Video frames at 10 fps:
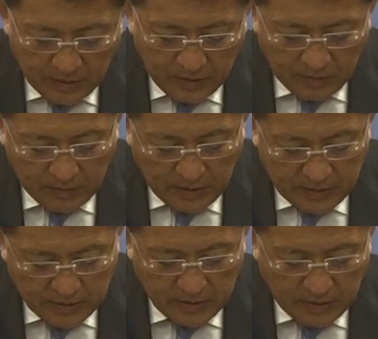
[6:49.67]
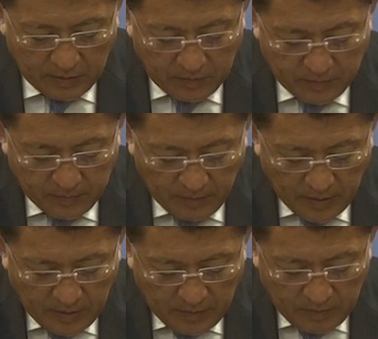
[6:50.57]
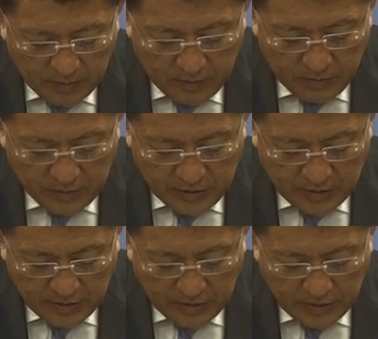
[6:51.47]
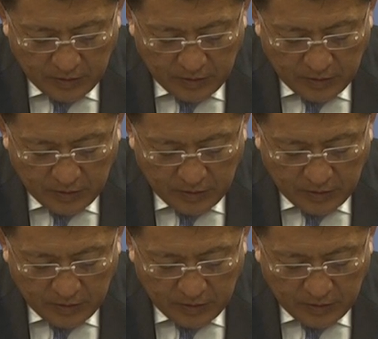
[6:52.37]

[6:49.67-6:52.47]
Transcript: 携の改善など、まあ、順次、